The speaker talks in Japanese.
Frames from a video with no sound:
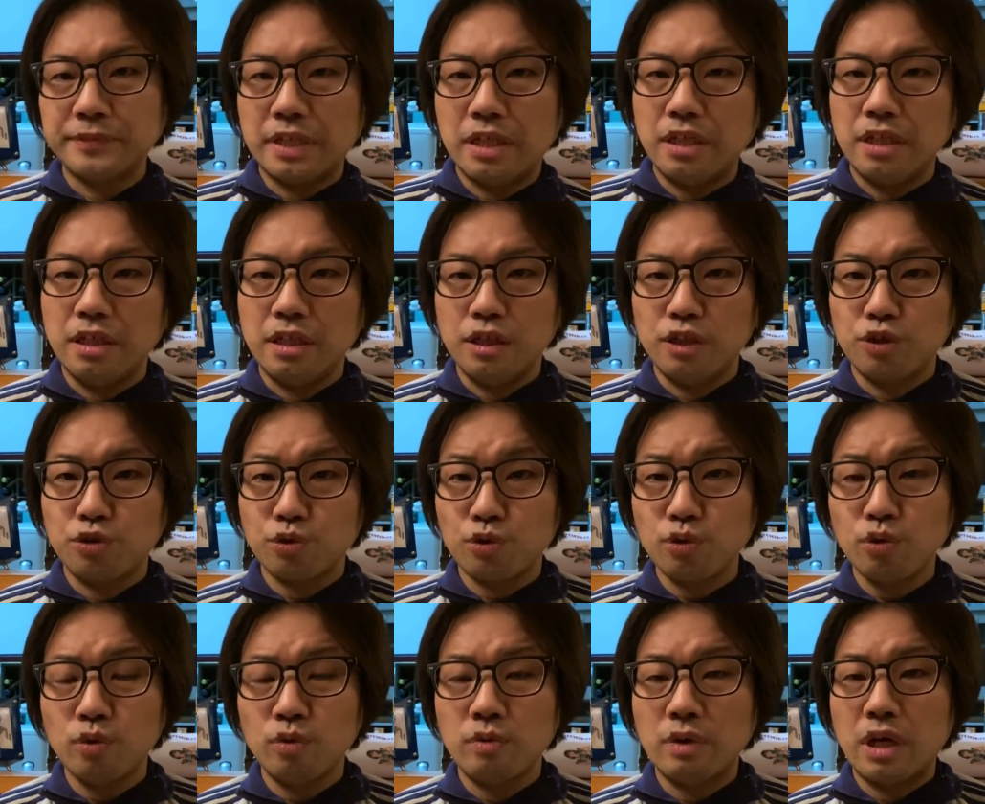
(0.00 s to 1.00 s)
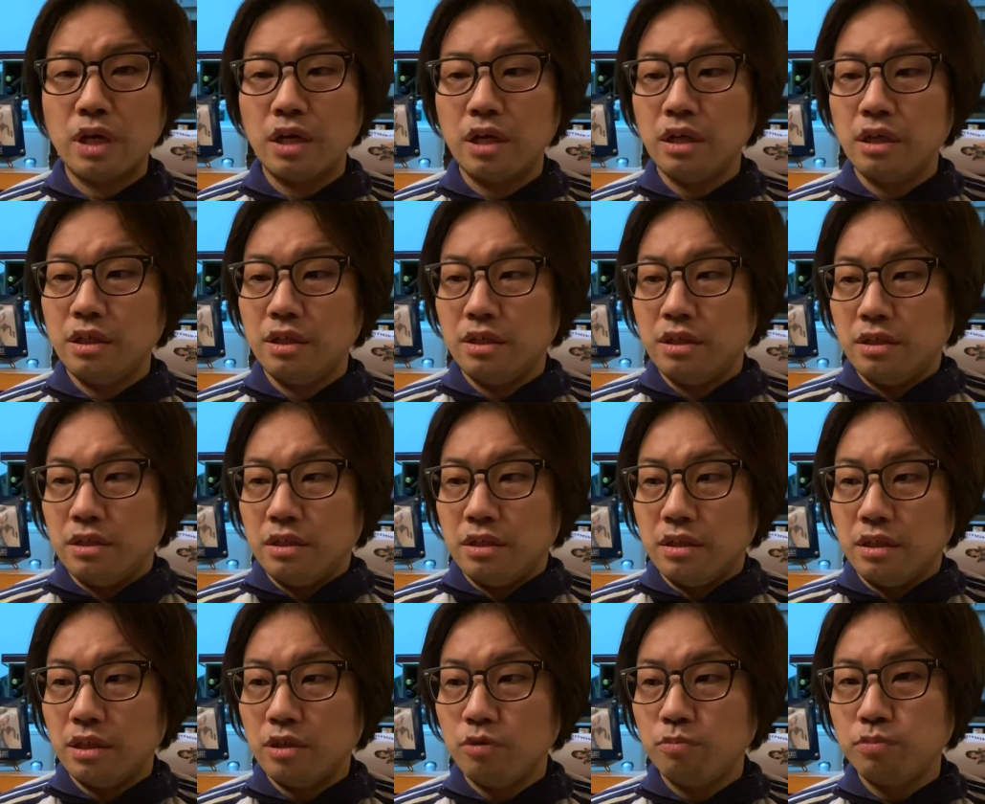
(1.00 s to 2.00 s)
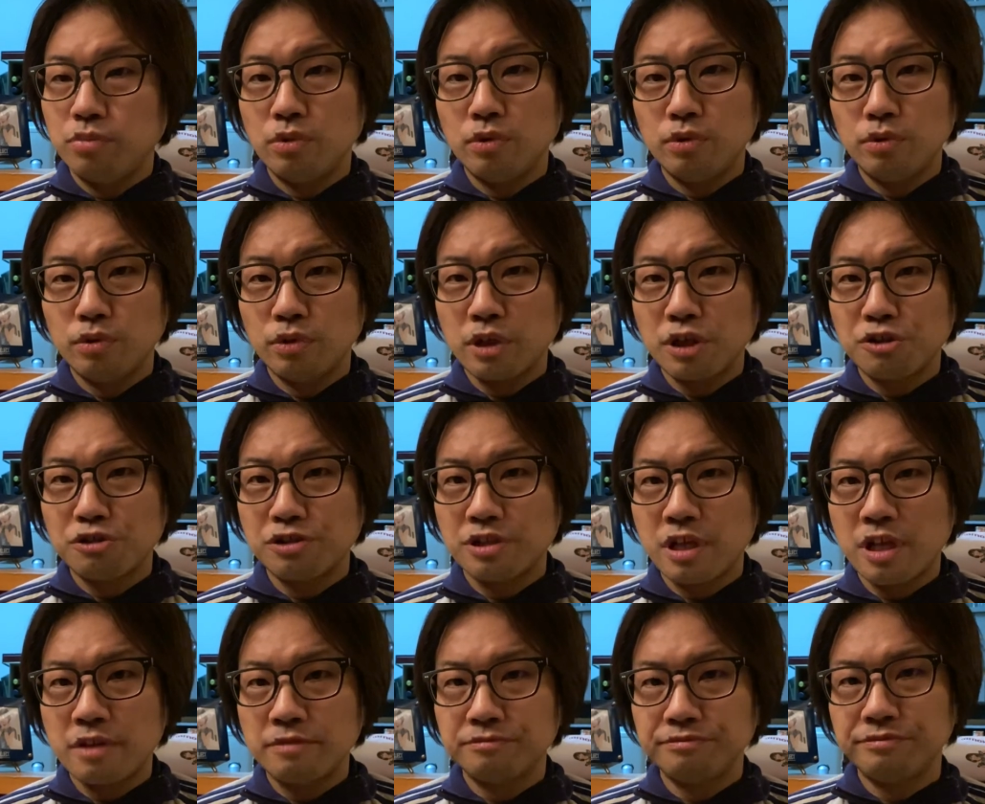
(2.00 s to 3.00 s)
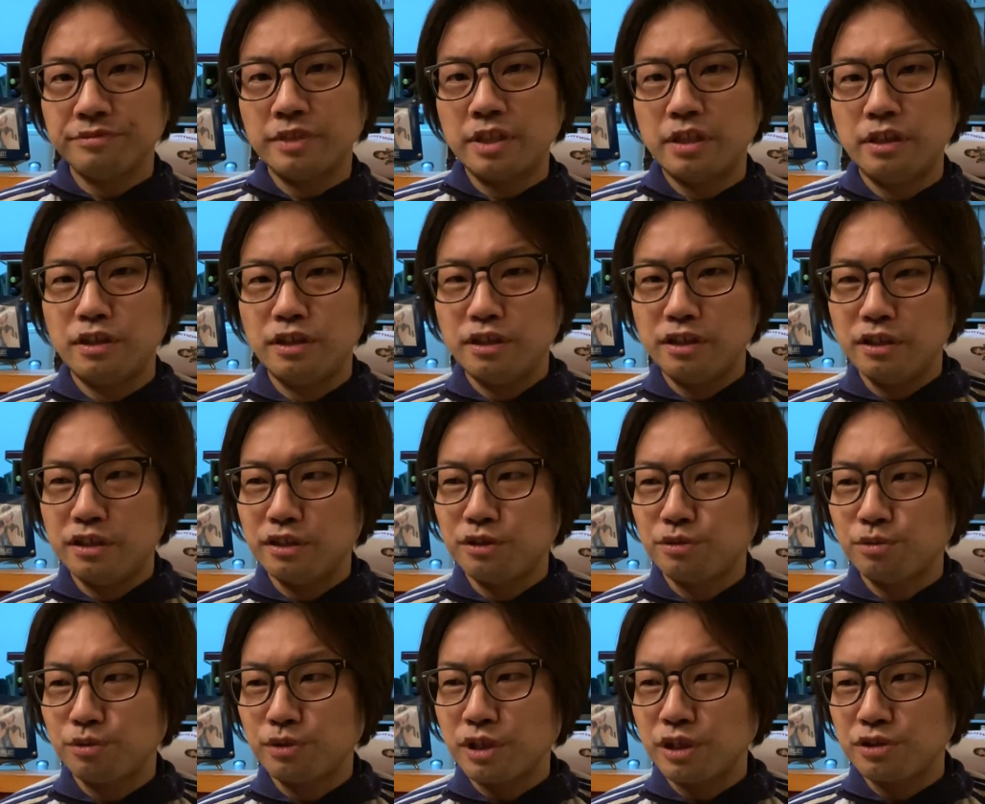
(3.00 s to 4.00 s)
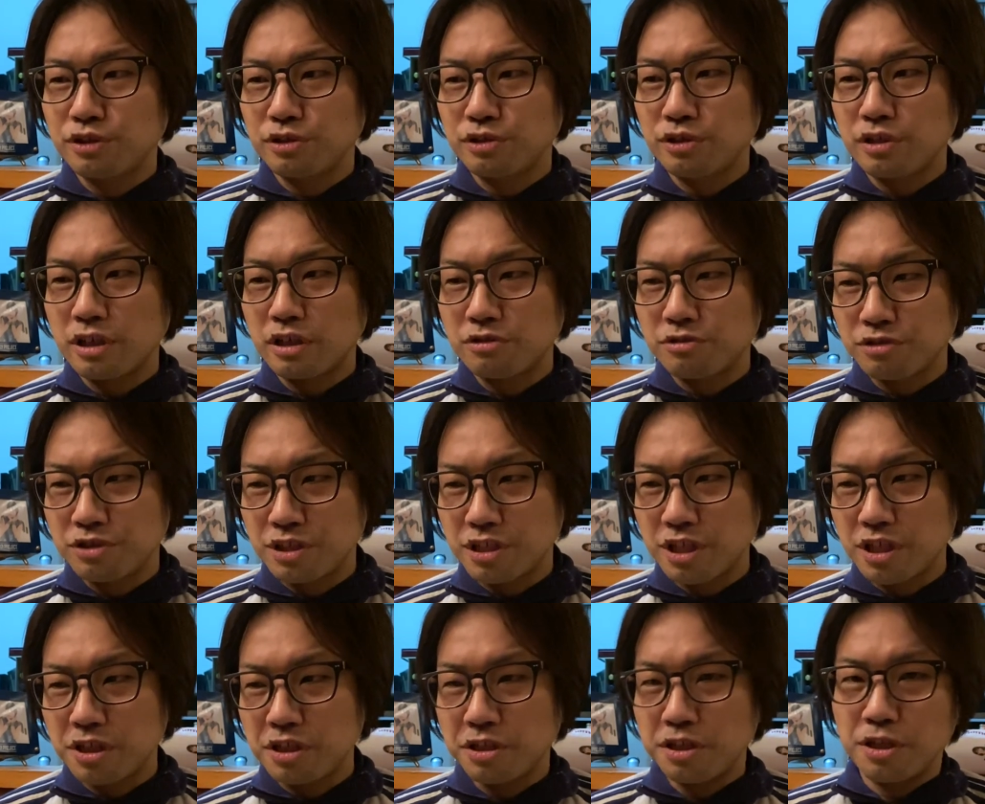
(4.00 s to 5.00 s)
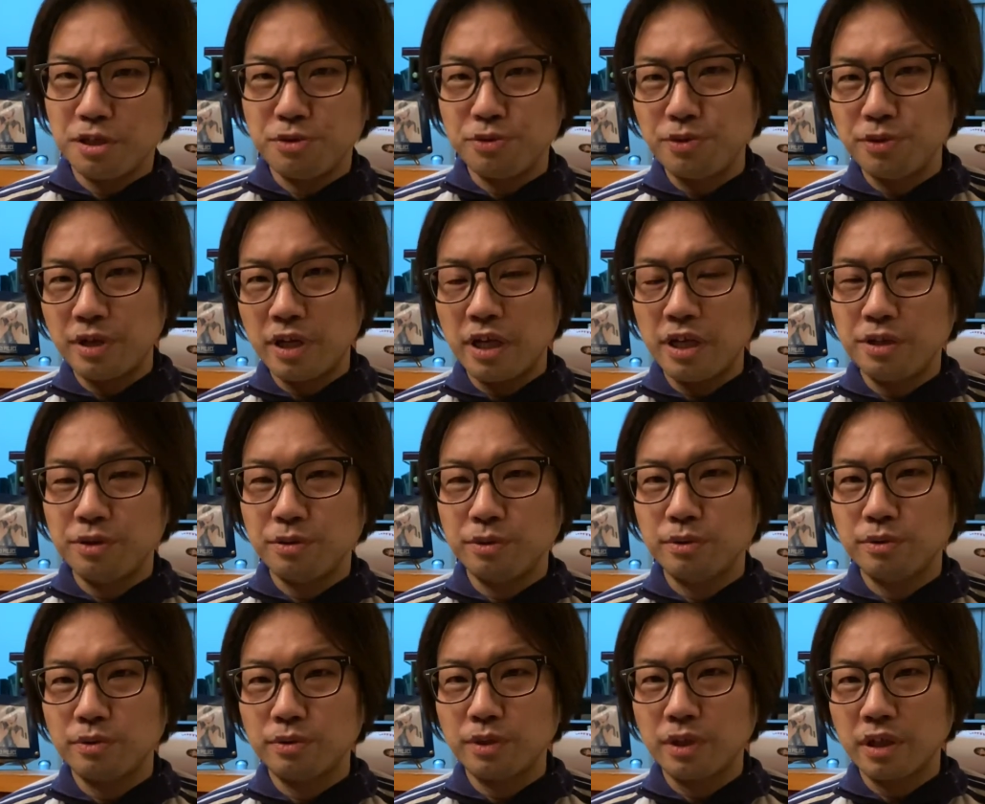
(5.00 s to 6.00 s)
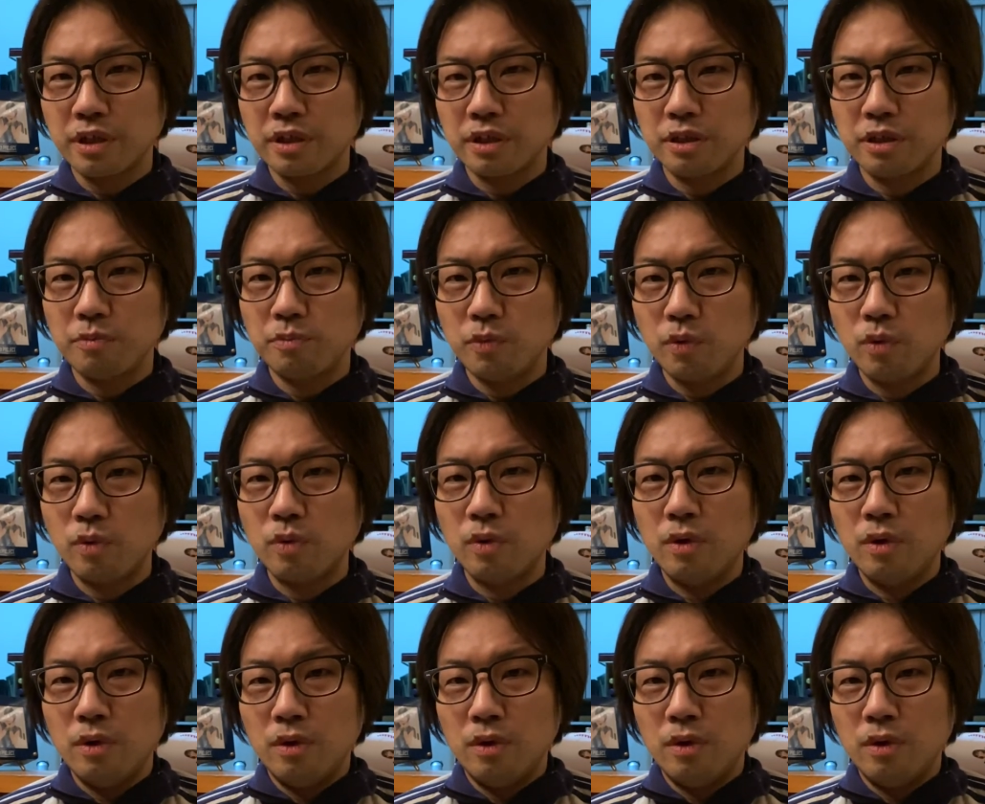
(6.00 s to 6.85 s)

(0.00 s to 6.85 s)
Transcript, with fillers: えっ、ー、と、今日は、ハロプロのたくさん、えっ、ー、と、活躍してきているアイドルの中でも、